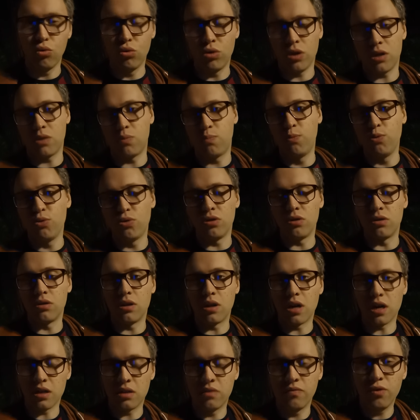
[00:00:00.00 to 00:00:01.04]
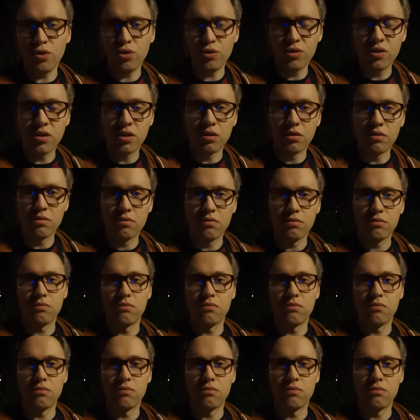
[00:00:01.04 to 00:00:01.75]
У нас Путин-то развелся,